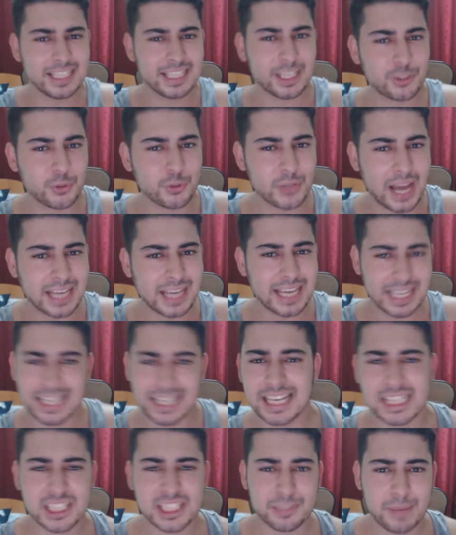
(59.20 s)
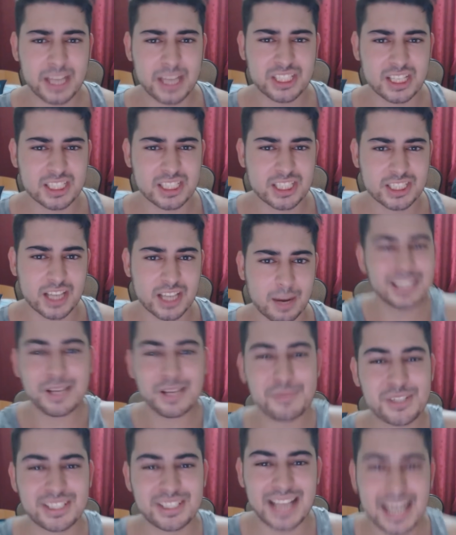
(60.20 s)
Yine dünyayı ele geçirmeye çalışacağım. Ne
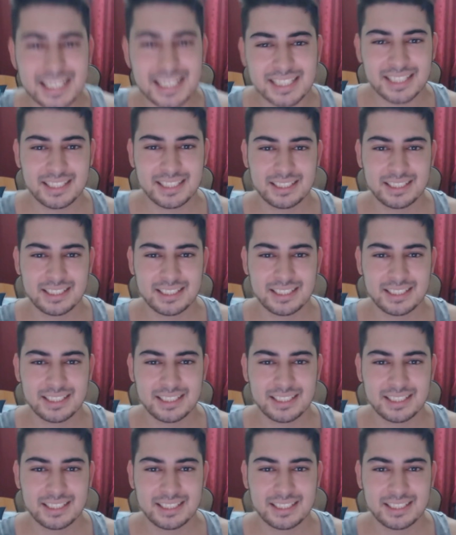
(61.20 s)
demişler?